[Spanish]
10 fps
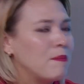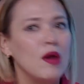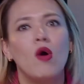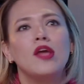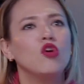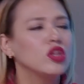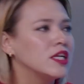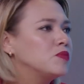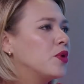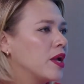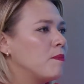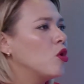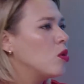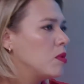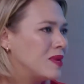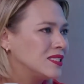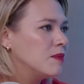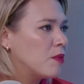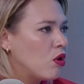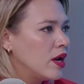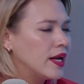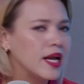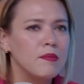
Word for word: Pero hay otras, por ejemplo, como Massive Caller,